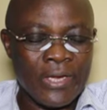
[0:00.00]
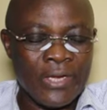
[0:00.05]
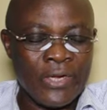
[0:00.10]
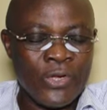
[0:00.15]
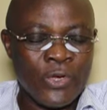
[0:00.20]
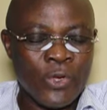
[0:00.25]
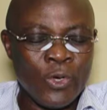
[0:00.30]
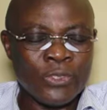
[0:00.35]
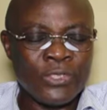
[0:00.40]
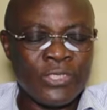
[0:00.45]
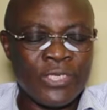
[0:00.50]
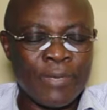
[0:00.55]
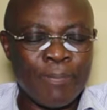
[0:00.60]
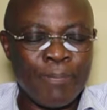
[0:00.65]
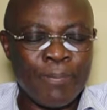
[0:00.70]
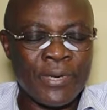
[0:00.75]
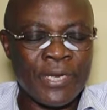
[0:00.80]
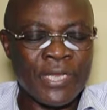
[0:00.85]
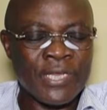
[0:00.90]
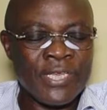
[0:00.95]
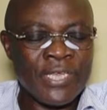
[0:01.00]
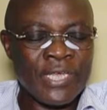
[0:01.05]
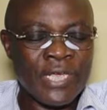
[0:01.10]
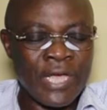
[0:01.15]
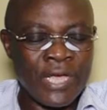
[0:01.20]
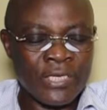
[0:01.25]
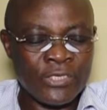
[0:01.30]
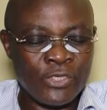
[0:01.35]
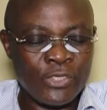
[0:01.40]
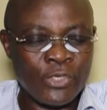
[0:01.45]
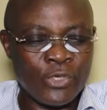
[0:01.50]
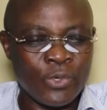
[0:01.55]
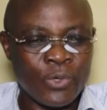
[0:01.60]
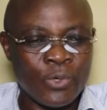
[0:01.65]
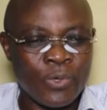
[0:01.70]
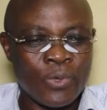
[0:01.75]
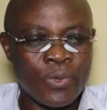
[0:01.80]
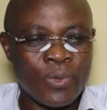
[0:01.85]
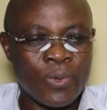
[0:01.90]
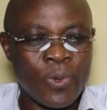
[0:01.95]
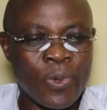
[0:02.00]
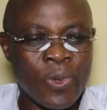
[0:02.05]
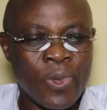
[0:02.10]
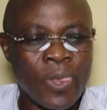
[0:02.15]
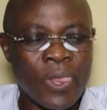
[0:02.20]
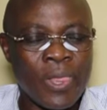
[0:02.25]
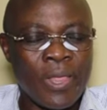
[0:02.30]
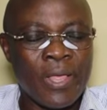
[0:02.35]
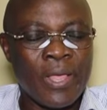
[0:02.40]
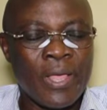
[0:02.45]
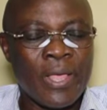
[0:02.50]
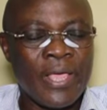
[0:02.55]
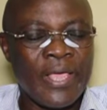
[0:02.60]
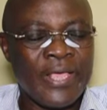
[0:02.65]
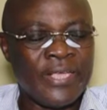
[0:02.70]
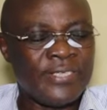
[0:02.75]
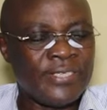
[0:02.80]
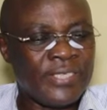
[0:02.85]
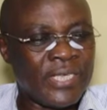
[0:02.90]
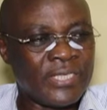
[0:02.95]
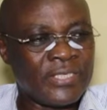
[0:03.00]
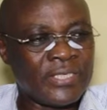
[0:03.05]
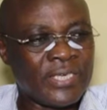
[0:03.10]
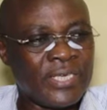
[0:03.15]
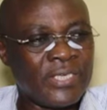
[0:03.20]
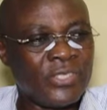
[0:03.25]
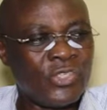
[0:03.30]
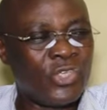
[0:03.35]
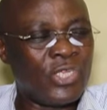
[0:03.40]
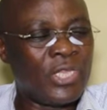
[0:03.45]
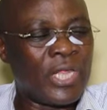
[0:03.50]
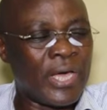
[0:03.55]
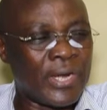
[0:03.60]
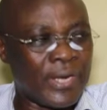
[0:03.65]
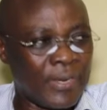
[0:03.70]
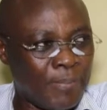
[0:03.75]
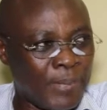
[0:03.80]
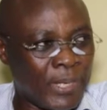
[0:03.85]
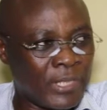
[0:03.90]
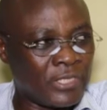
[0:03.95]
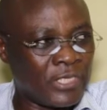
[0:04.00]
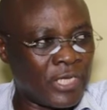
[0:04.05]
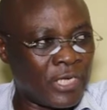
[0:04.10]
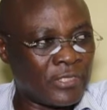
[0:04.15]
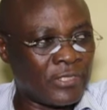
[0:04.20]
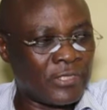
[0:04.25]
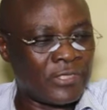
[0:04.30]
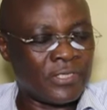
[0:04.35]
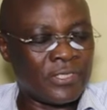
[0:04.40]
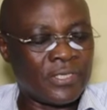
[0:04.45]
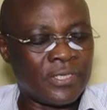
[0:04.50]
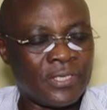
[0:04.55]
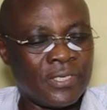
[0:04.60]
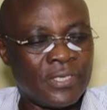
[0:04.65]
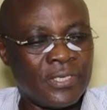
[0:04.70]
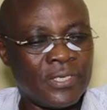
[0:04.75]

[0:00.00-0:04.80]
notre prédication est centrée sur la repentance.